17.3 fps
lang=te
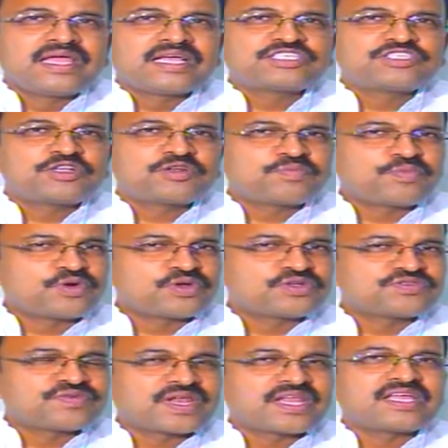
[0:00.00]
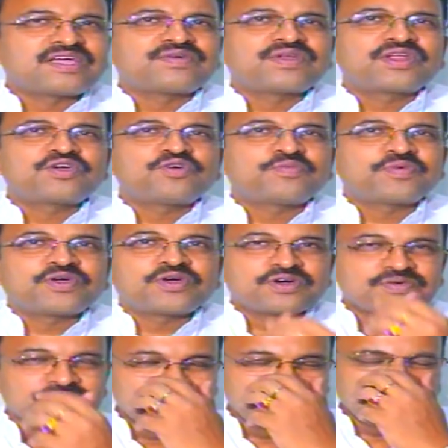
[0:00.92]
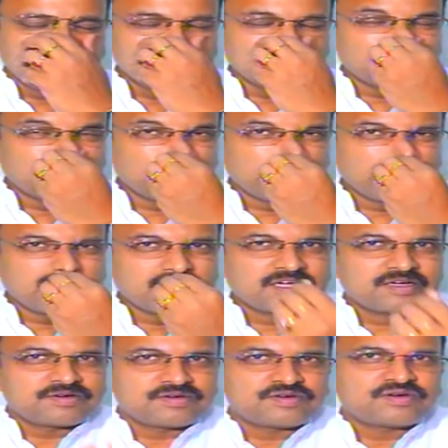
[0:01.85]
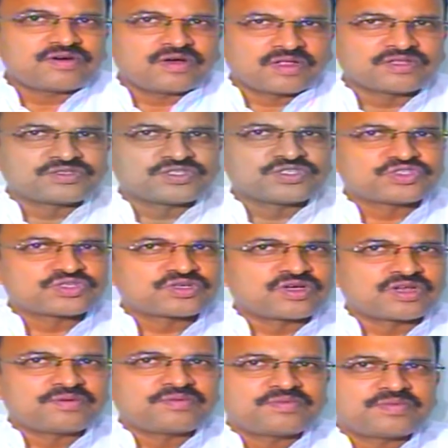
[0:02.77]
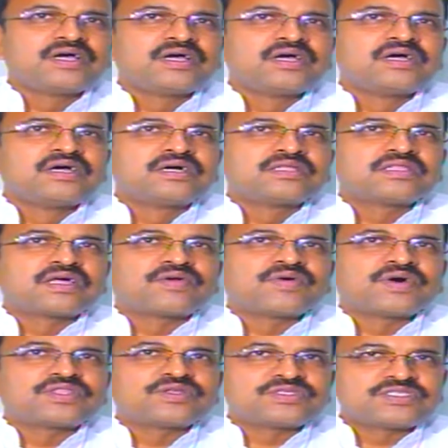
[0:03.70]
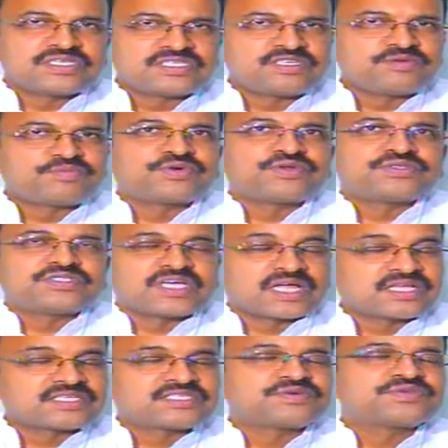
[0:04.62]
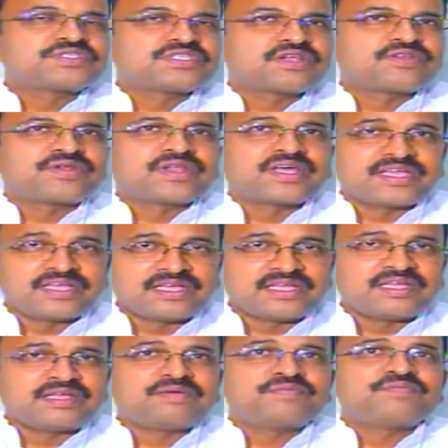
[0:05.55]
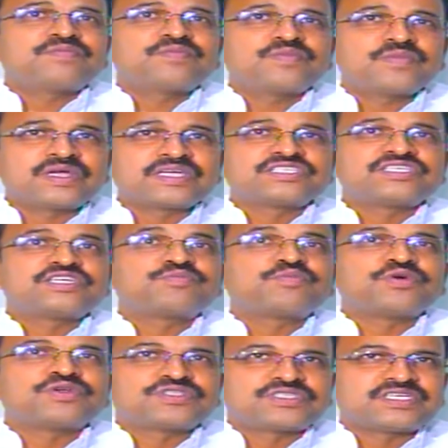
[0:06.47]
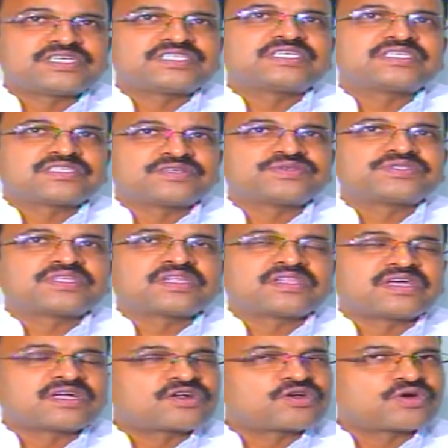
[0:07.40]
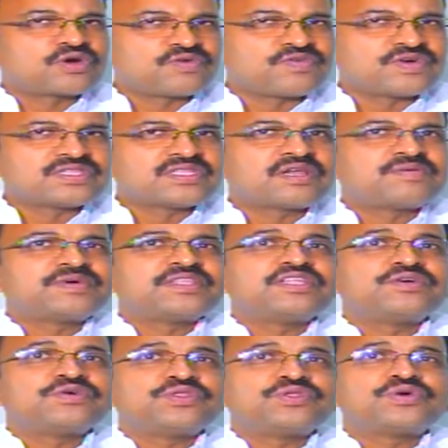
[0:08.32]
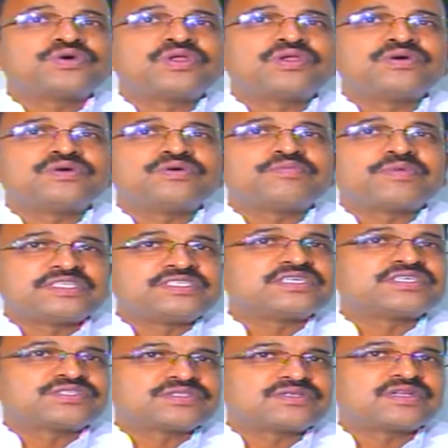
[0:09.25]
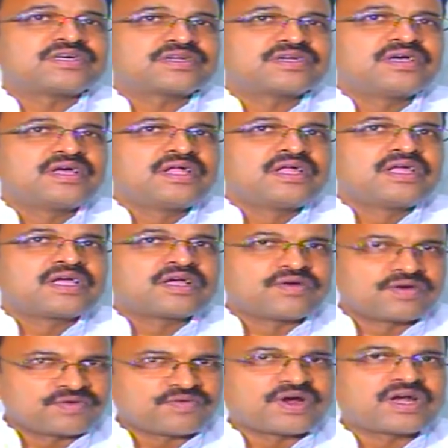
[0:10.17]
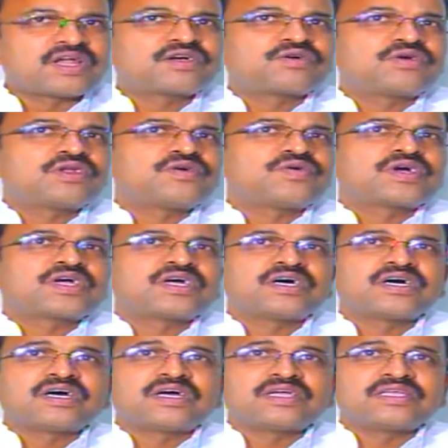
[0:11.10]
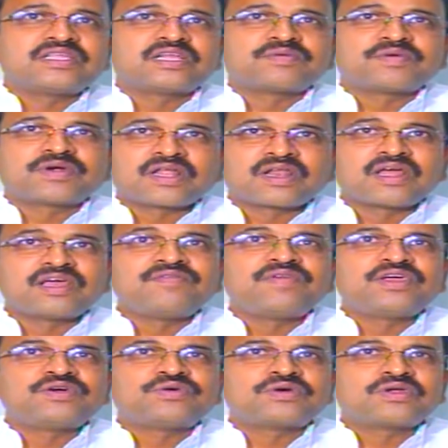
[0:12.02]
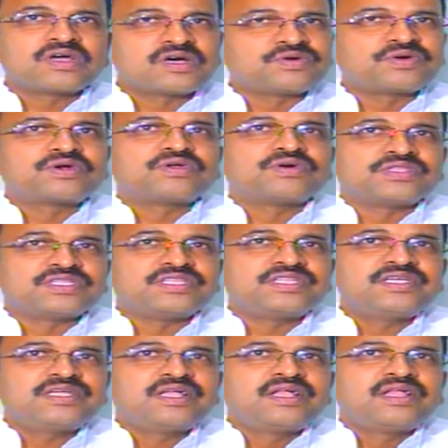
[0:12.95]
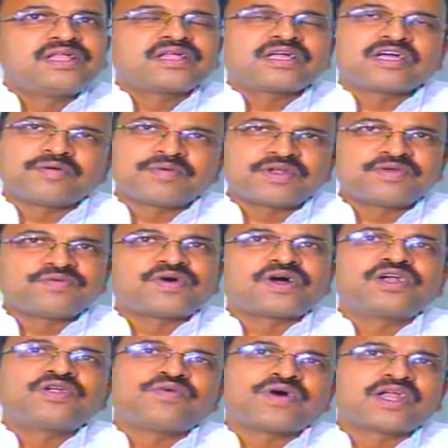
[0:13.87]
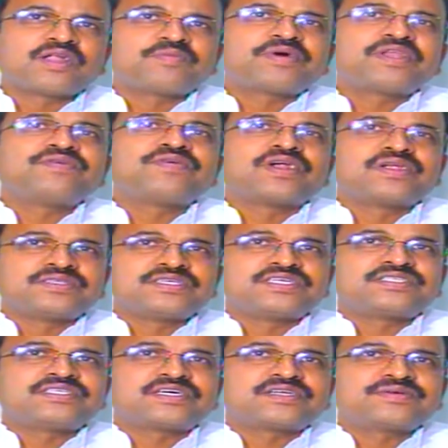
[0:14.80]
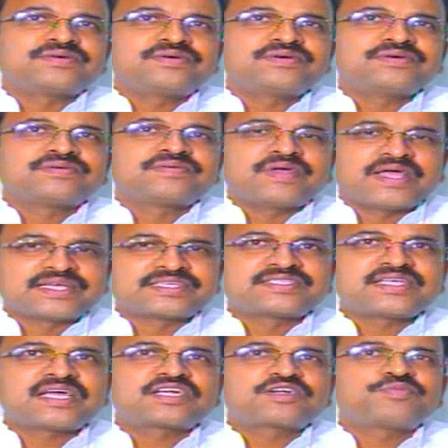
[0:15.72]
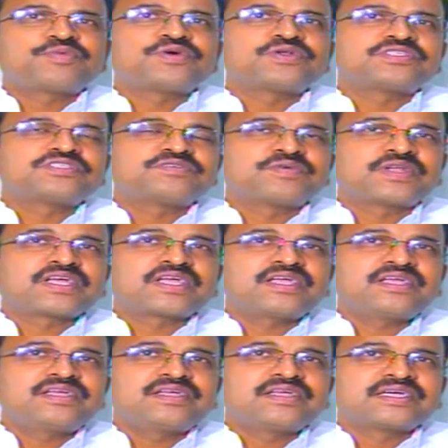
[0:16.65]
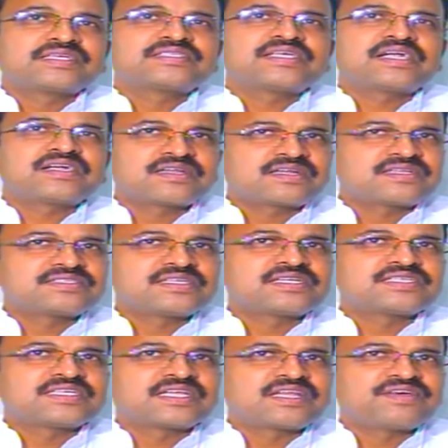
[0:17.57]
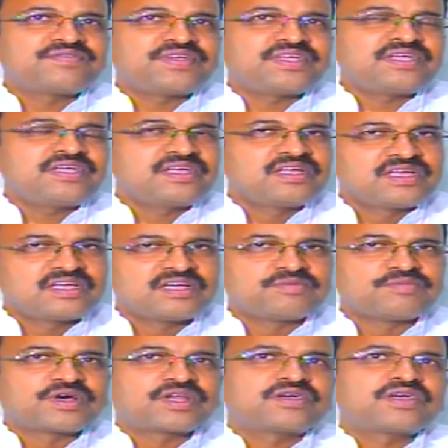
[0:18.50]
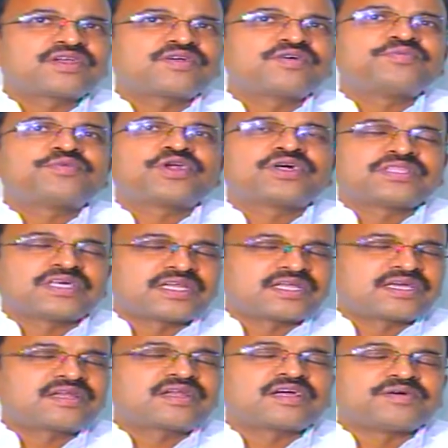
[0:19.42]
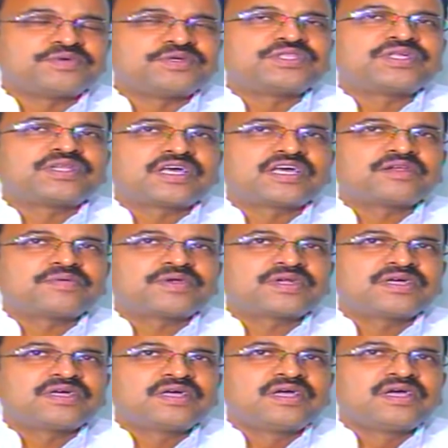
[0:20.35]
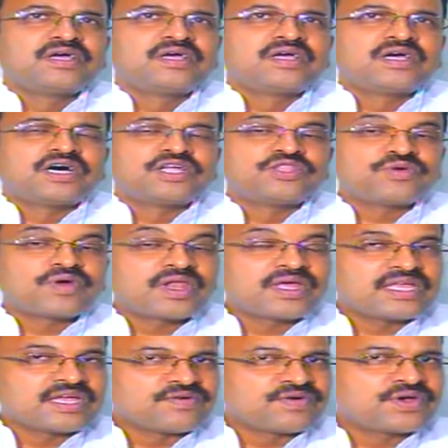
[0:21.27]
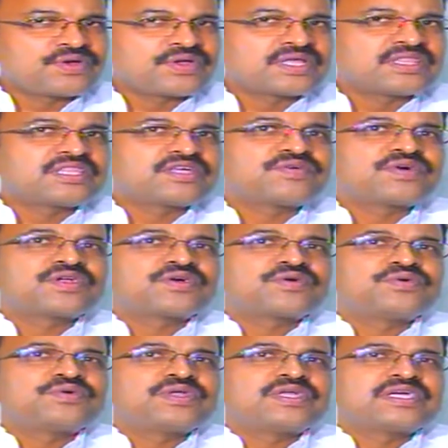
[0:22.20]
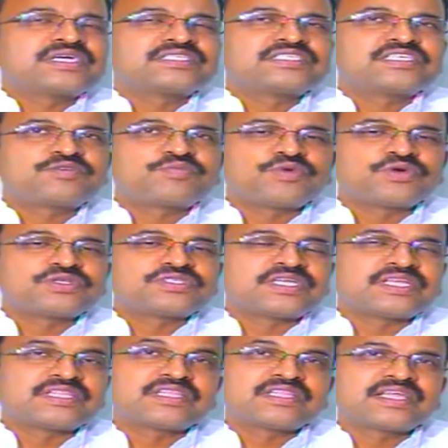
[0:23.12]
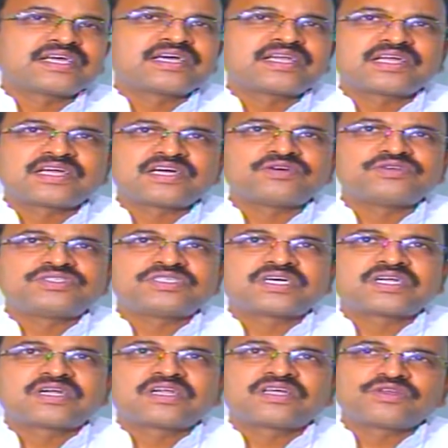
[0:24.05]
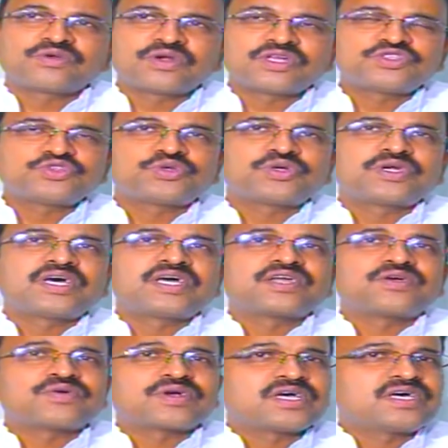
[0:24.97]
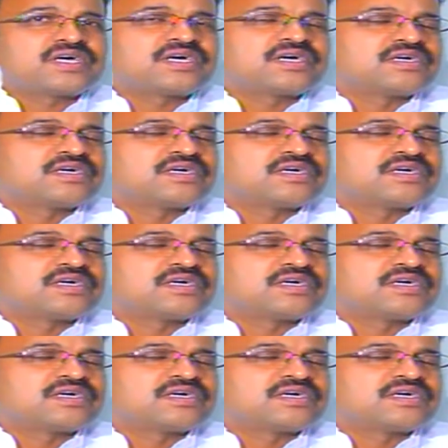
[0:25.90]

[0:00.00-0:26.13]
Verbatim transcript: ఎగ్జిట్ పోల్స్ వల్ల ఎవరికి ఉపయోగం ఉంది అది కూడా ఆలోచించుకోవాలి తర్వాత వచ్చేసి ఇప్పుడు చాలా సంస్థలు ఉన్నాయి ఎగ్జిట్ పోల్స్ చేసే సంస్థలు దాంట్లో కూడా వందల మంది ఉద్యోగులు పనిచేస్తున్నారు కాబట్టి వాళ్ళకు కూడా ఒక ఇదనమాట లైవ్లీహుడ్గా ఉంటుంది ఇది కాబట్టి వాళ్ళు వాళ్ళ పని వాళ్ళు చేశారు ఎగ్జాక్ట్ పోల్స్ మనకి ఎగ్జాక్ట్ రిజల్ట్స్ అన్నవి మనకు ఇరవై మూడో తారీఖున రాబోతున్నాయి అందువల్ల ఎవరు ఎంతవరకు ఈ ఎగ్జిట్ పోల్స్ ఎంత దగ్గరగా వచ్చారన్నది కూడా చూడడానికి ఒక